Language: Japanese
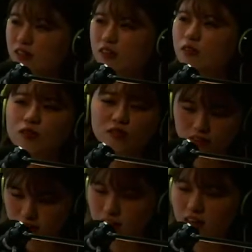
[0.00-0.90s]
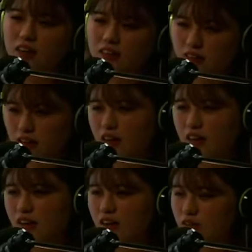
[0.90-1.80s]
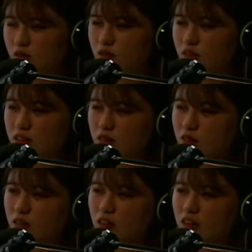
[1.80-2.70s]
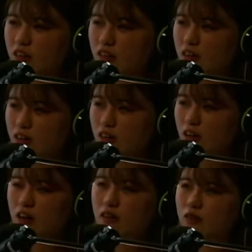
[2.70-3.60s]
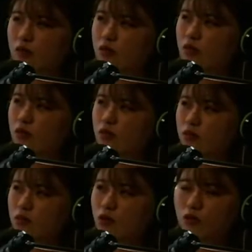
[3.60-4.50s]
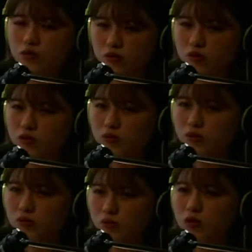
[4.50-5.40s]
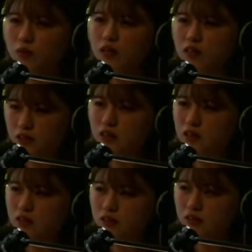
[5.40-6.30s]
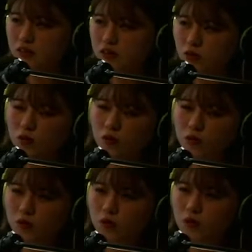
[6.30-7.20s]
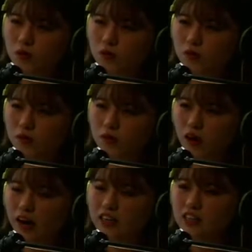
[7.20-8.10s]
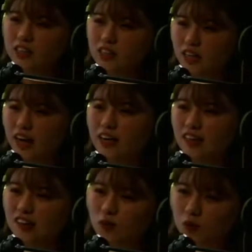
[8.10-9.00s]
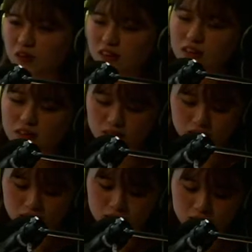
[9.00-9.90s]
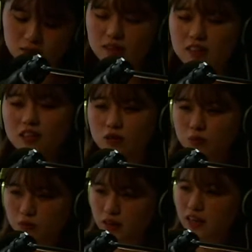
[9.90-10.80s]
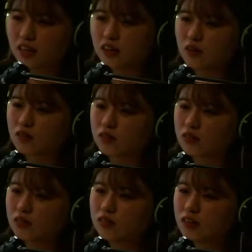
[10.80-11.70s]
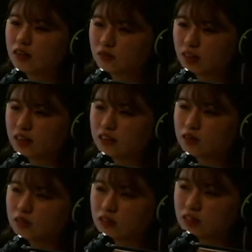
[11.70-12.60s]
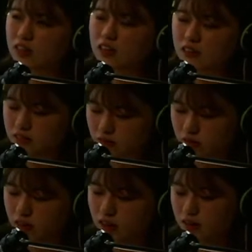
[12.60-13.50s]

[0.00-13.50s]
振り付けがあってそこがすごいなんかあの曲のイメージと、合いすぎてないと思って、すごい印象深い曲なので、すごい好きなんですよね。